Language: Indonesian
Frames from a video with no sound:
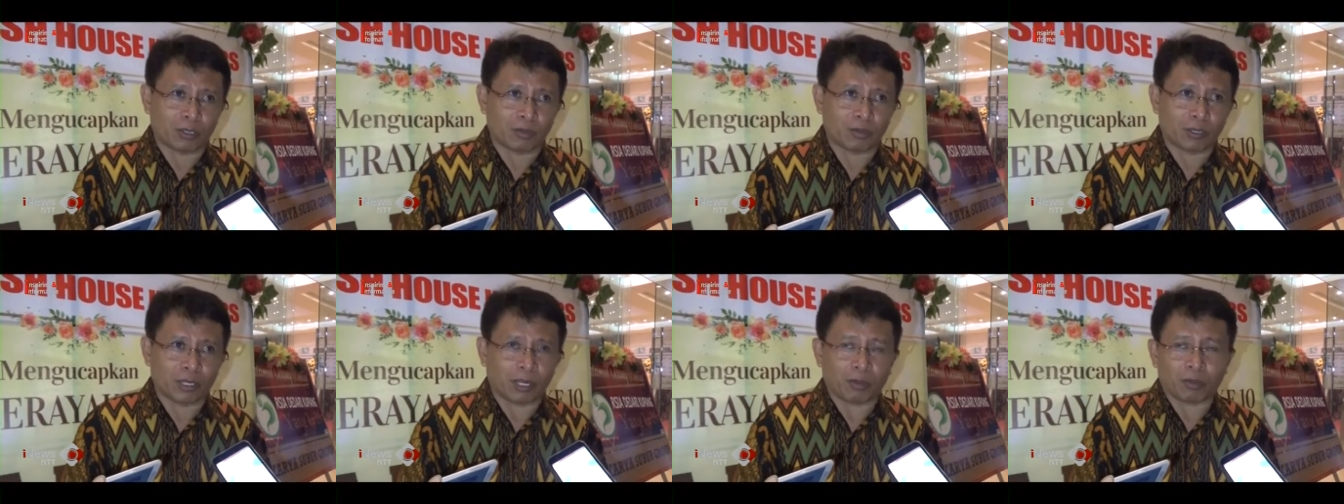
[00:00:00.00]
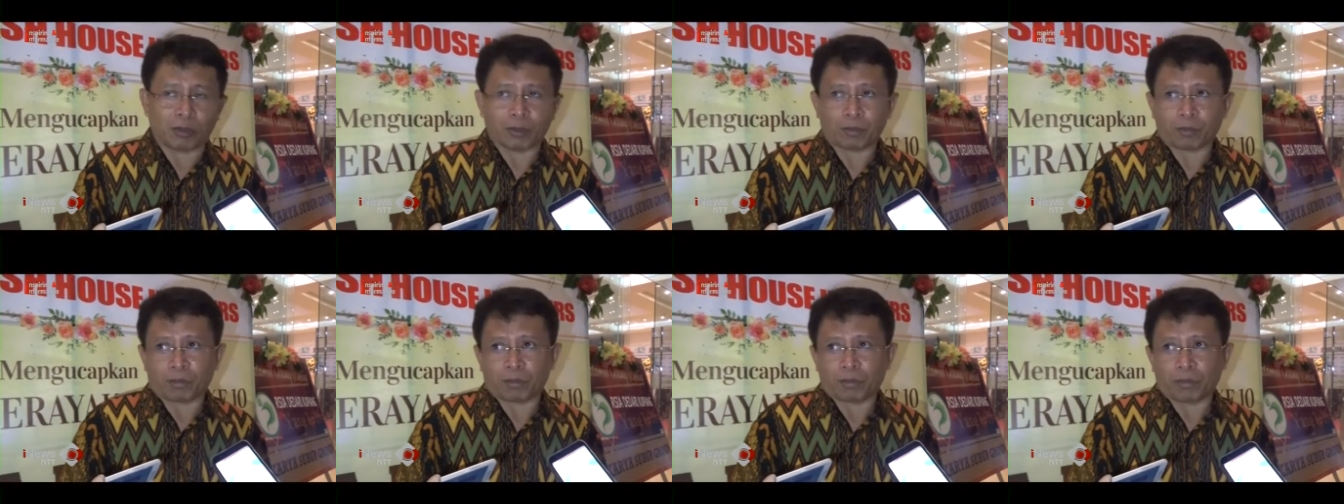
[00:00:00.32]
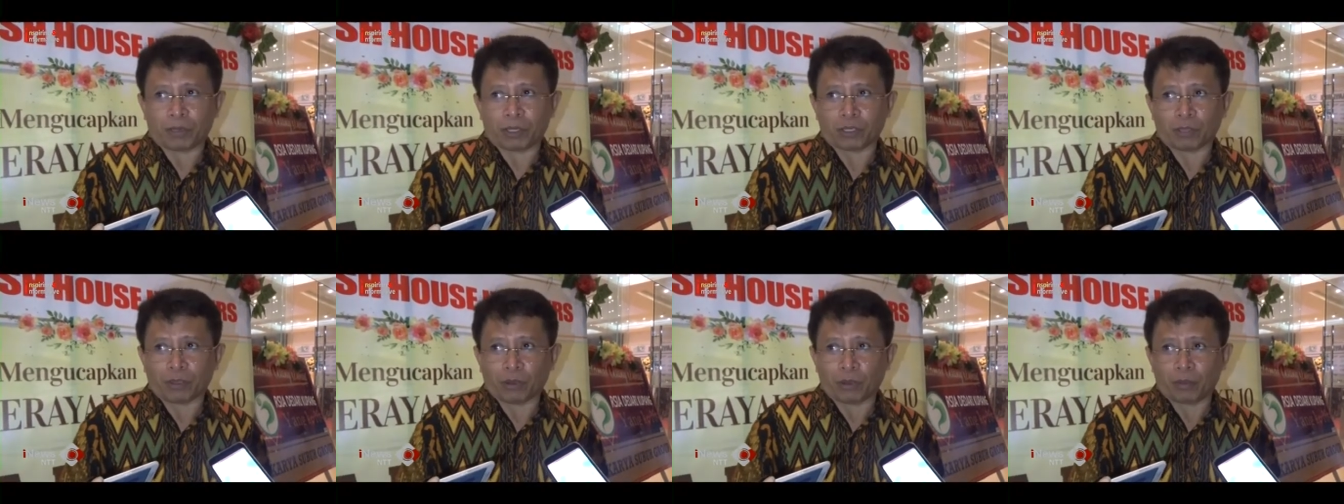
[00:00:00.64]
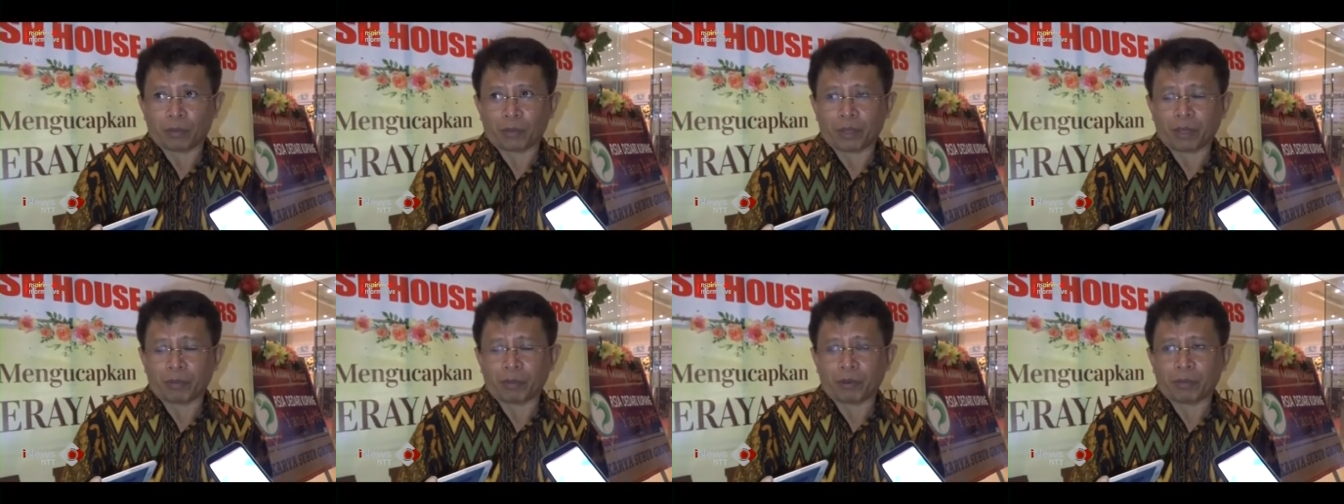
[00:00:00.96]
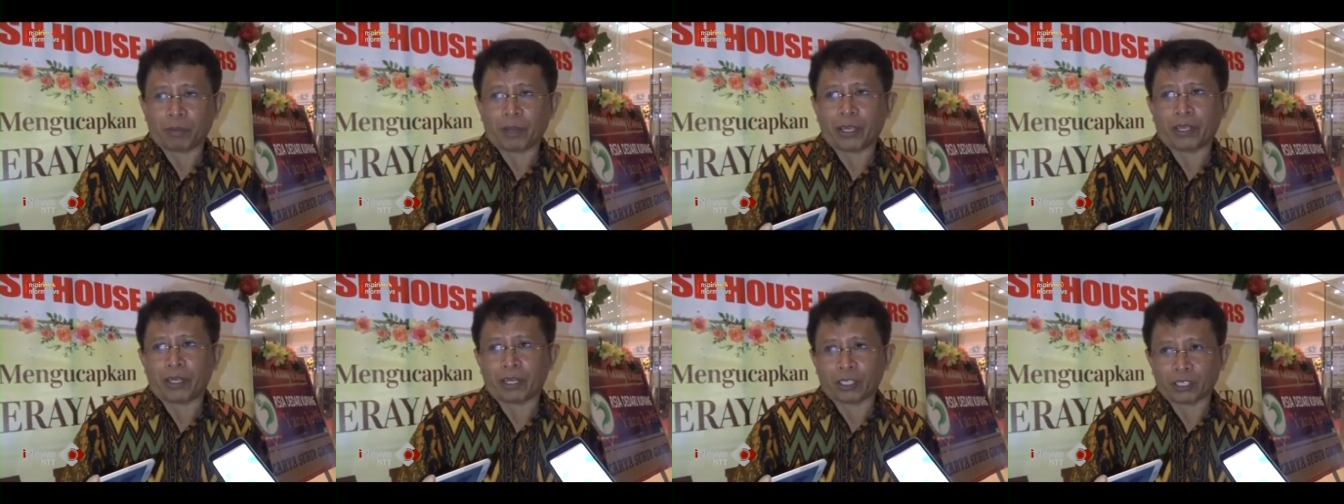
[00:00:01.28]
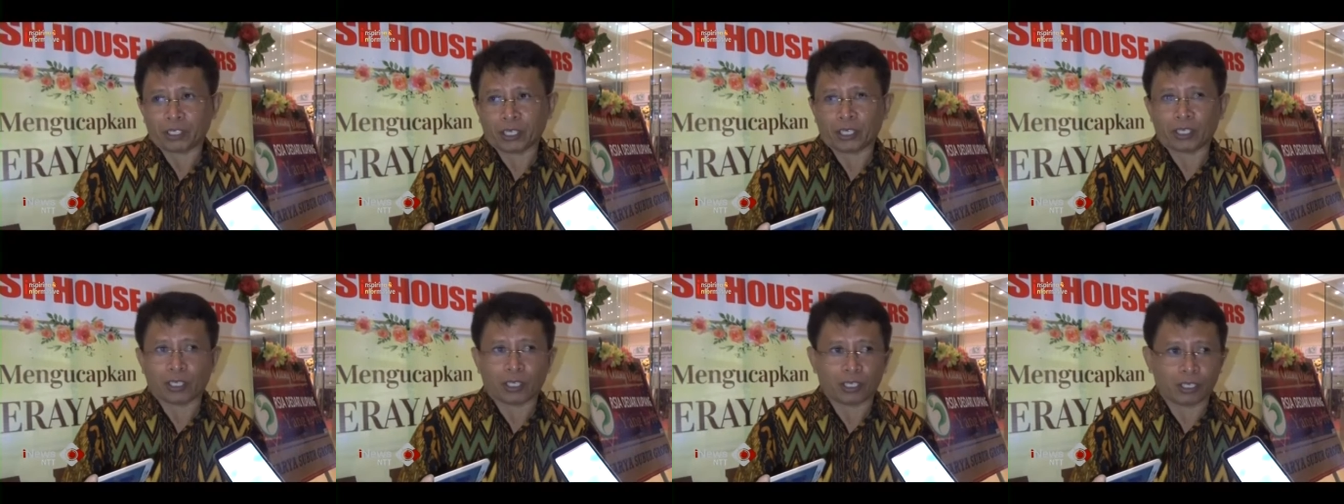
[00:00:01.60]
mendapat pertol, apa, pelayanan
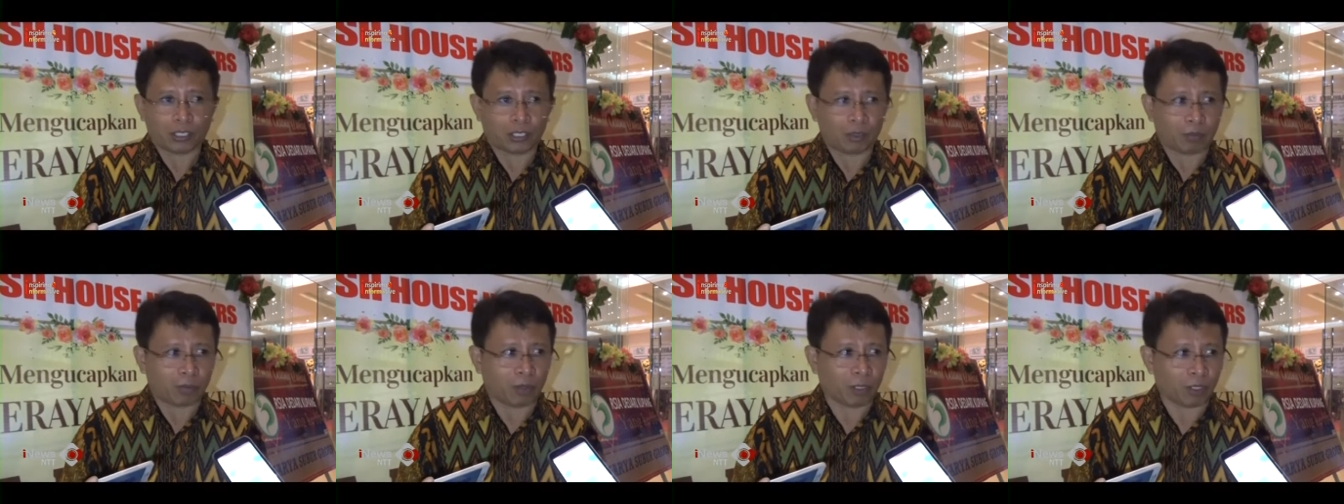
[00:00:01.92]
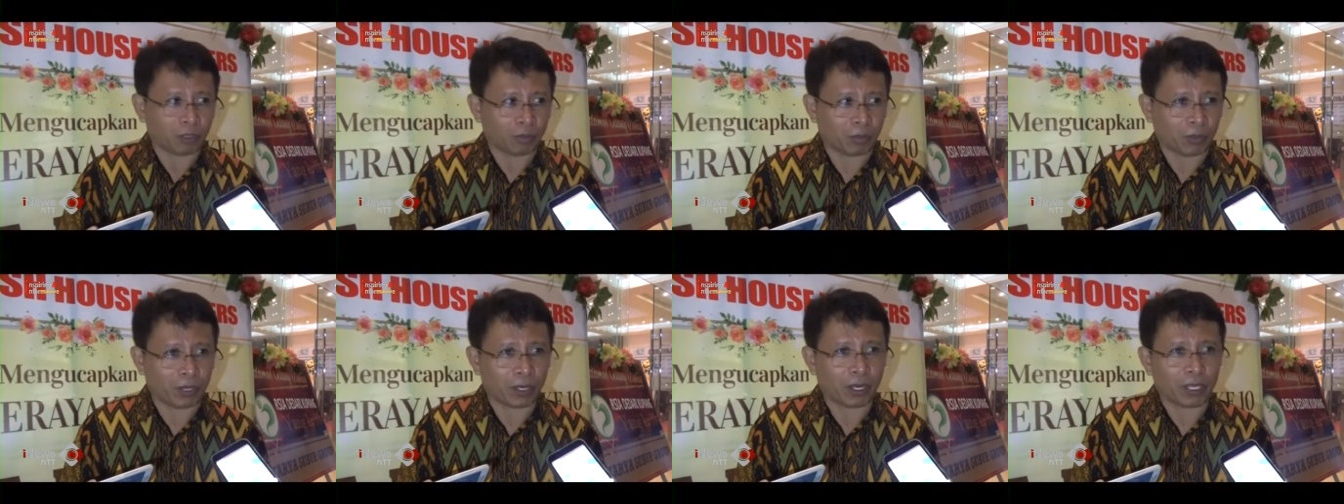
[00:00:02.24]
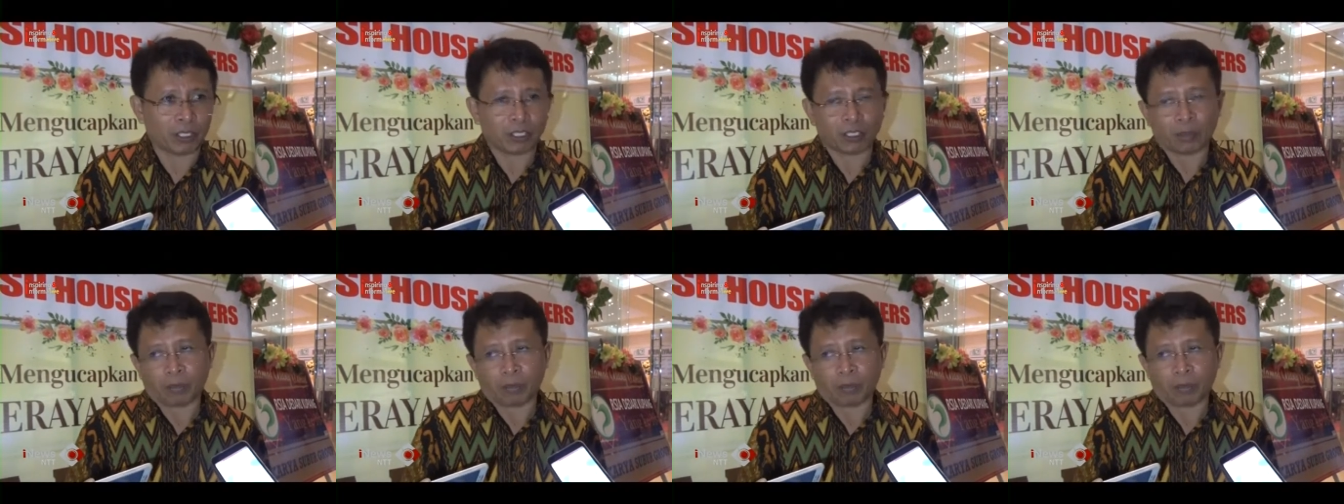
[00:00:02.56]
kesehatan di tempat-tempat lain